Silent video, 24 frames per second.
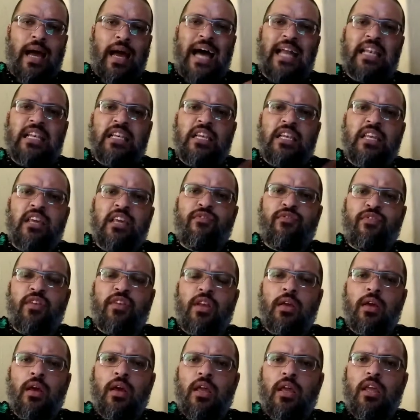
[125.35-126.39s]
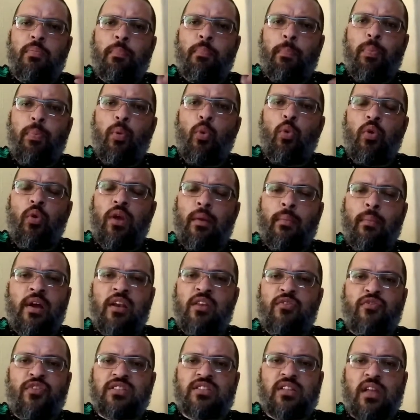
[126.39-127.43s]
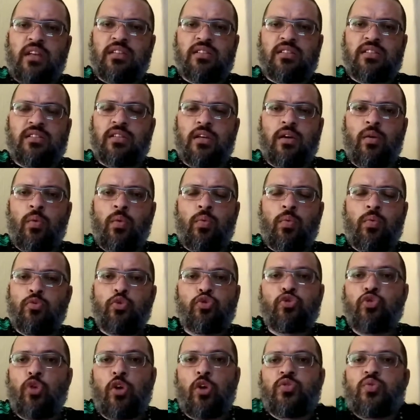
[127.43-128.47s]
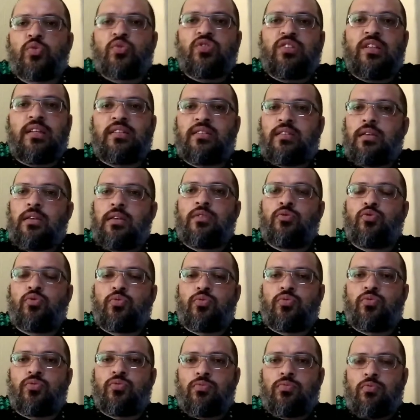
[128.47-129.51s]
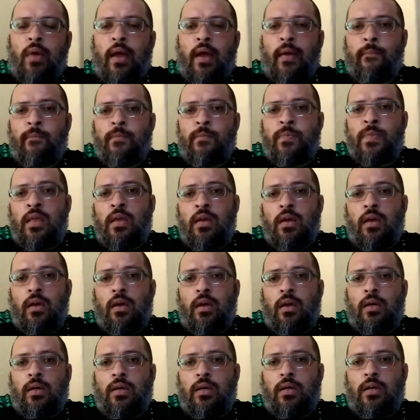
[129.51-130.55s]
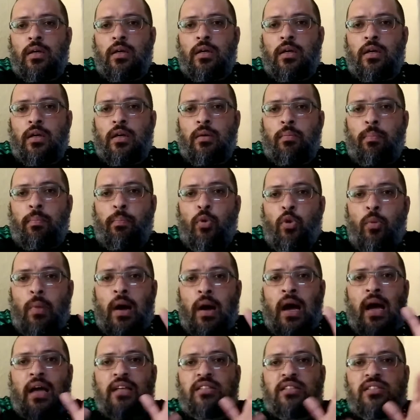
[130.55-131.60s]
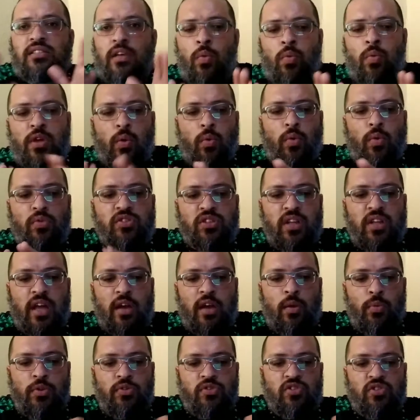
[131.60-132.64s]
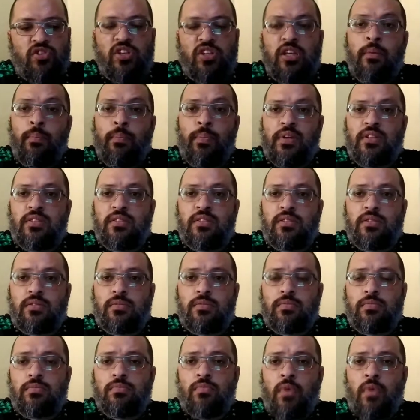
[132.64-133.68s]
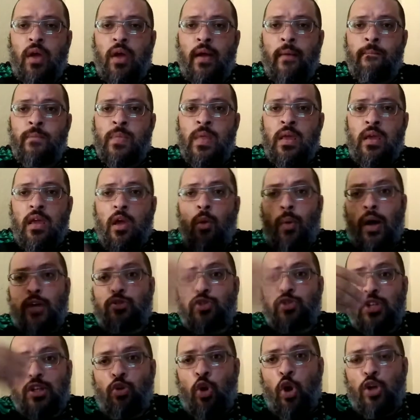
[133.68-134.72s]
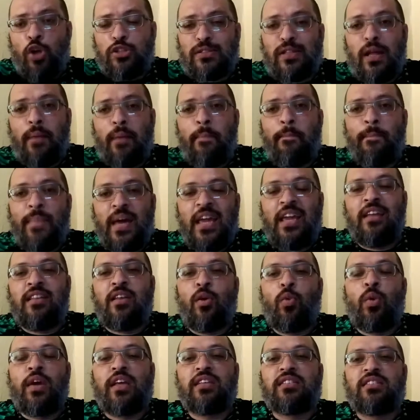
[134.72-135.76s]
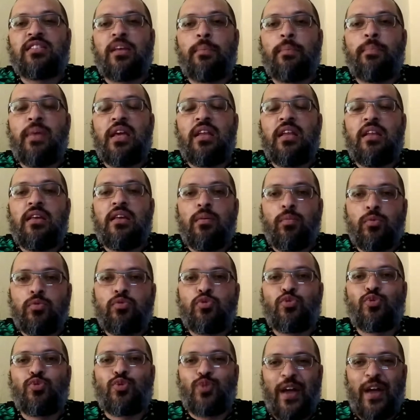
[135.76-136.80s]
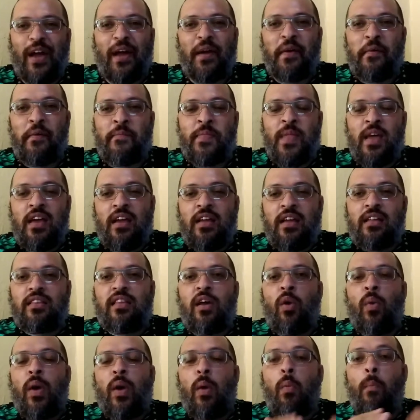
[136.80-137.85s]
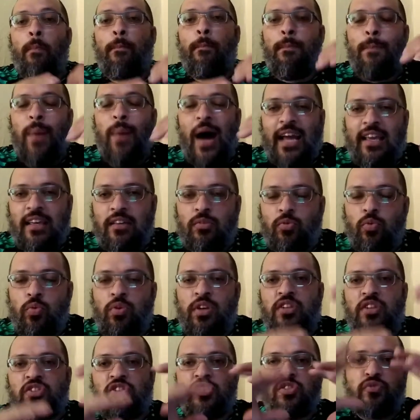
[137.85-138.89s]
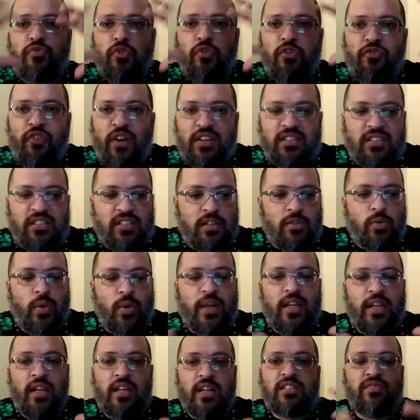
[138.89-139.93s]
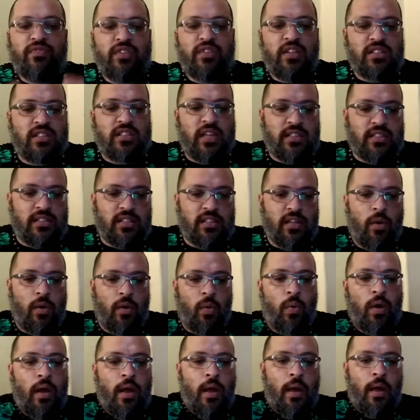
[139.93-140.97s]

a livre e pura manifestação dos nossos desejos. Né? Uh, por uma razão que eu considero muito simples. Né? Eu acho que nós também não receberíamos. Né? Então, é um pacto que a gente foi fazendo aí na civilização